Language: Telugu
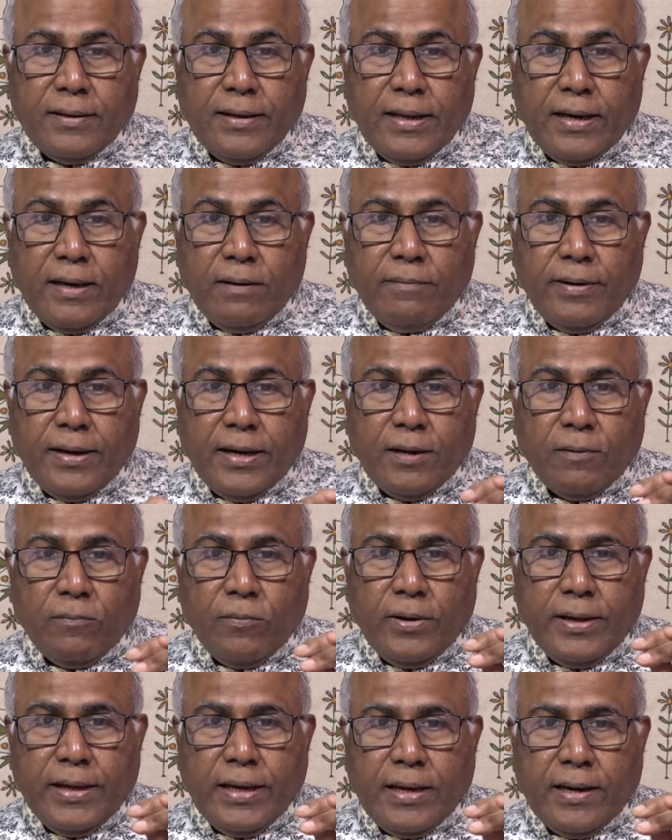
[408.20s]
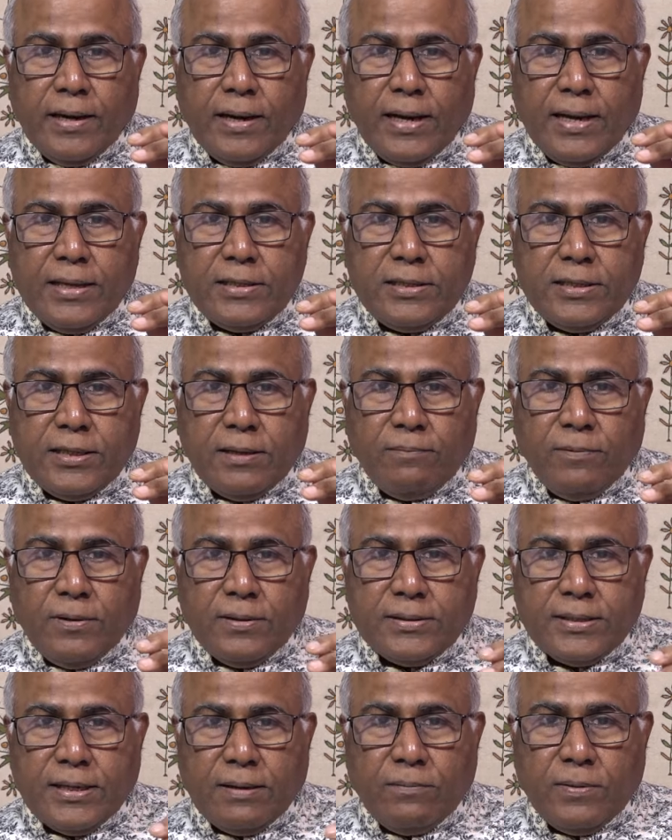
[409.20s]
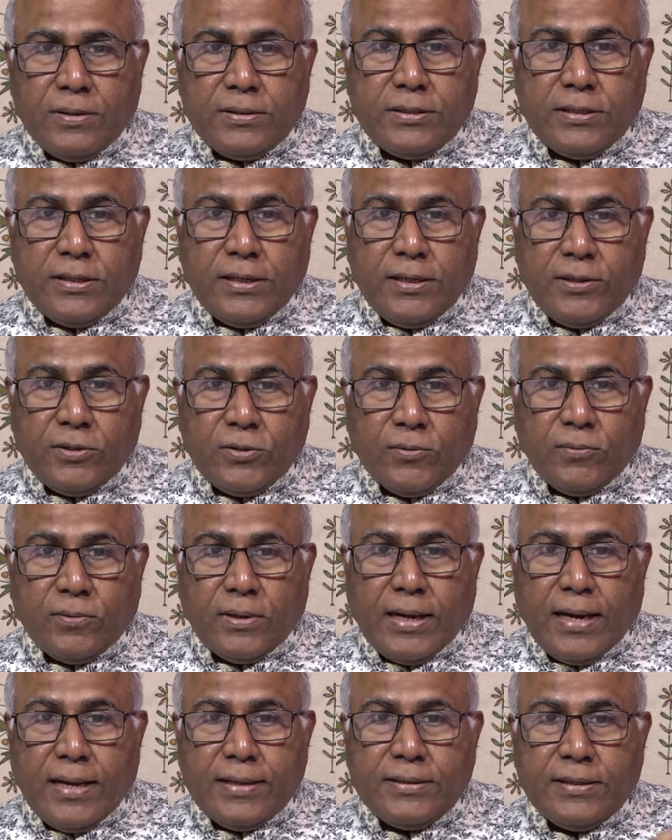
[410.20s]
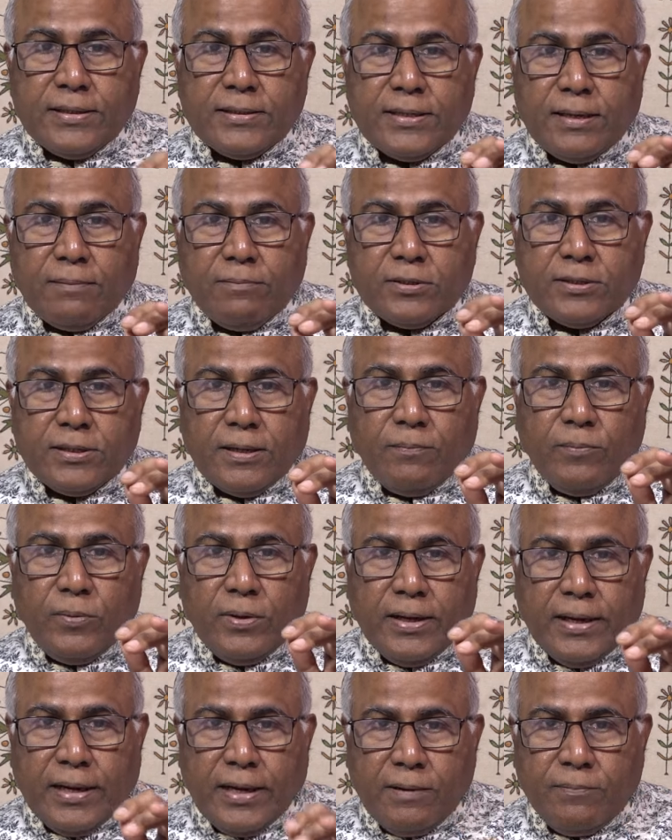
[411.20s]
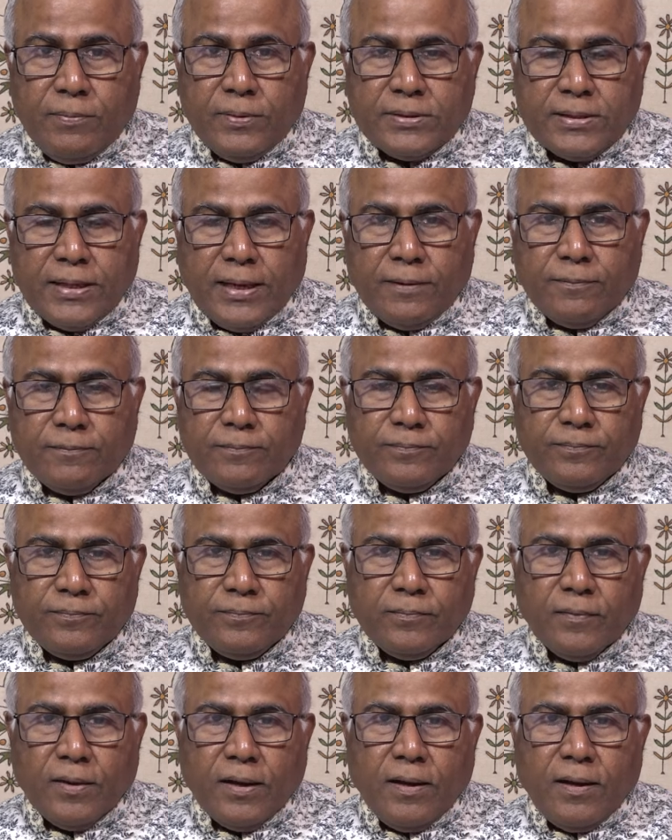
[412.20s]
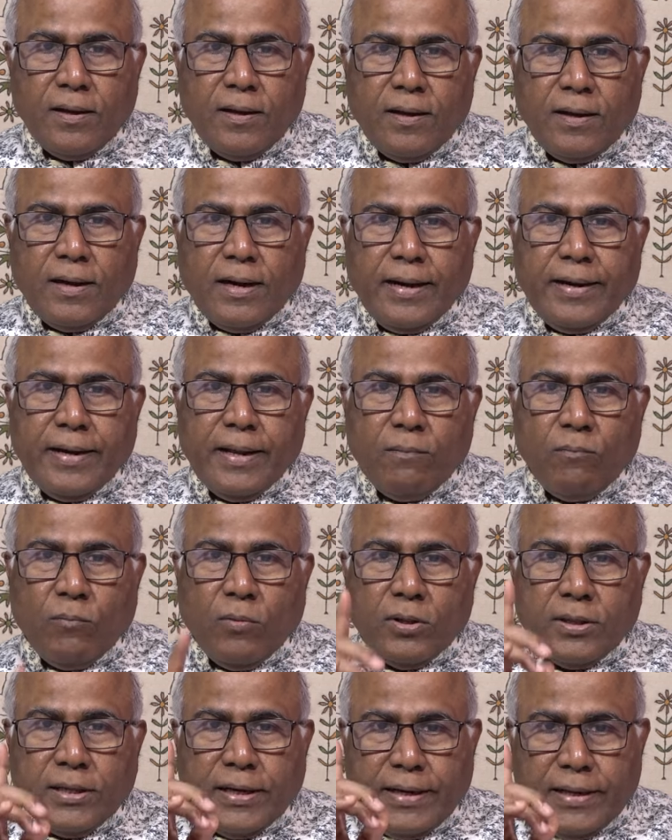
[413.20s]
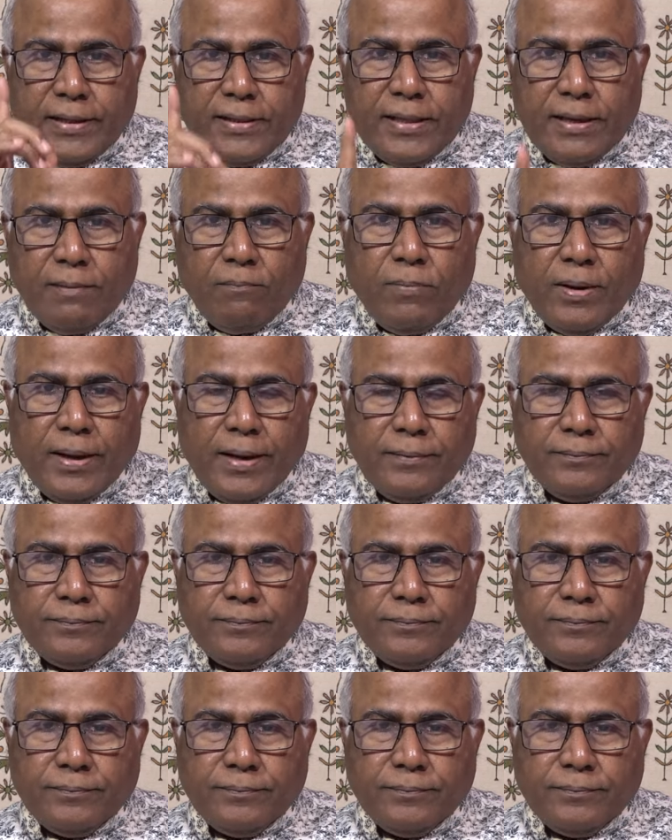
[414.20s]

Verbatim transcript: నిలబెట్టబోయే రాజ్యసభ సీటు రాజ్యసభ సభ్యుని గెలిపిస్తారు అంటే మొదటి దెబ్బ